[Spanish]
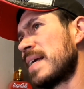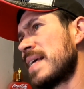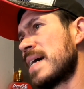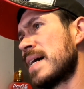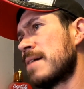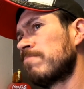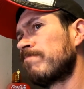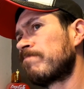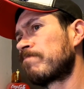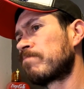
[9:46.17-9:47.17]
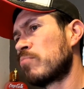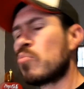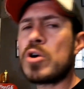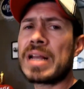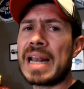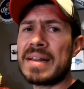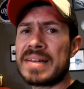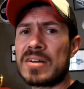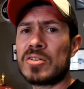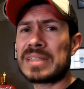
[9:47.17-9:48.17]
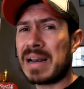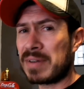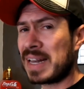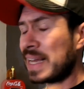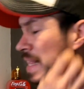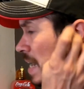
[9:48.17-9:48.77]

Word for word: que sería muy clásico, tal vez le